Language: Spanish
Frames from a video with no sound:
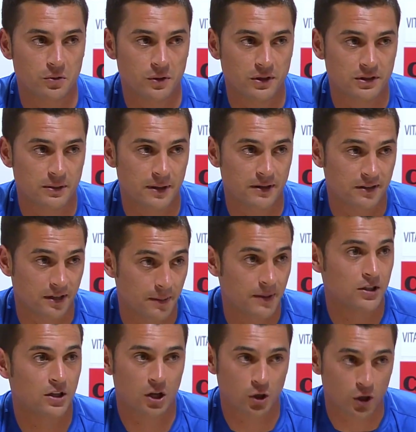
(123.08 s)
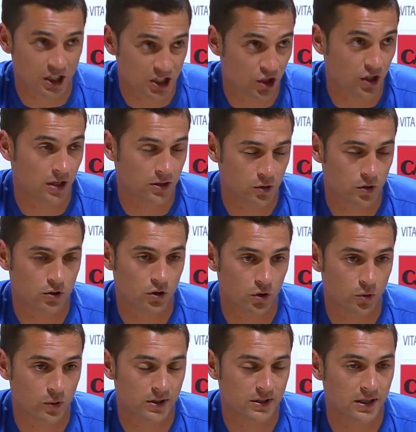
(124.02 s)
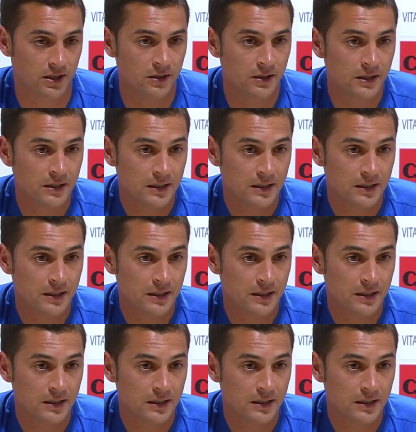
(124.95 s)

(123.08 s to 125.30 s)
nuestra, prácticamente la ocasión es sobre todo nuestra.